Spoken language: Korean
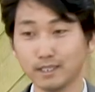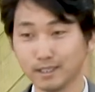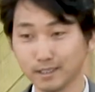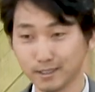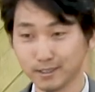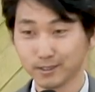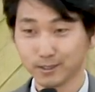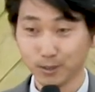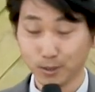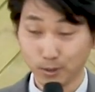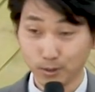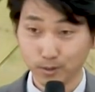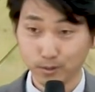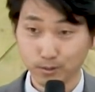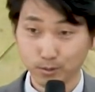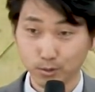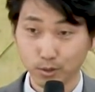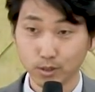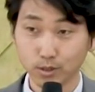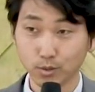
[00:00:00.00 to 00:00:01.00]
그랬어요.
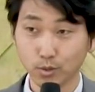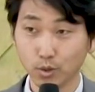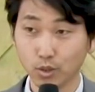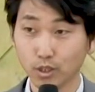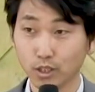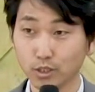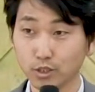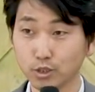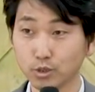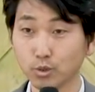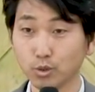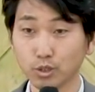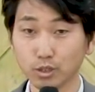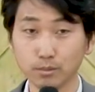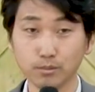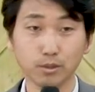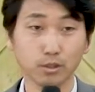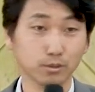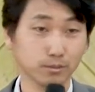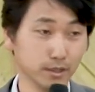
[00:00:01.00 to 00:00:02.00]
돼지고기와 쥐고기를
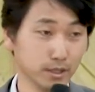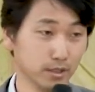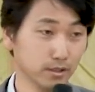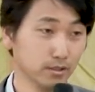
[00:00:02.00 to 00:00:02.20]
먹으면